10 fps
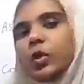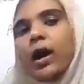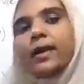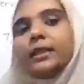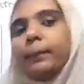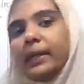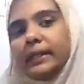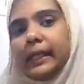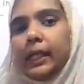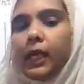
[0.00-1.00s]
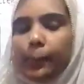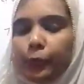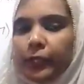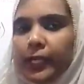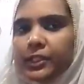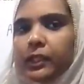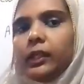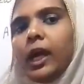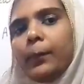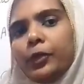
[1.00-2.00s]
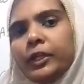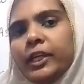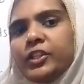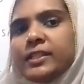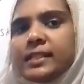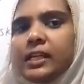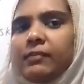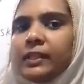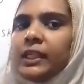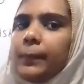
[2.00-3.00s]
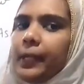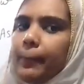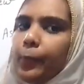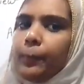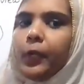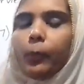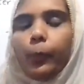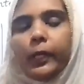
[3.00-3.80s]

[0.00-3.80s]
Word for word: ஸோ அடுத்து பார்த்தீங்கன்னா கம்யூனிகேஷன் கம்யூனிகேஷன் ஸ்கில் வந்து நமக்கு எப்போவுமே ரொம்ப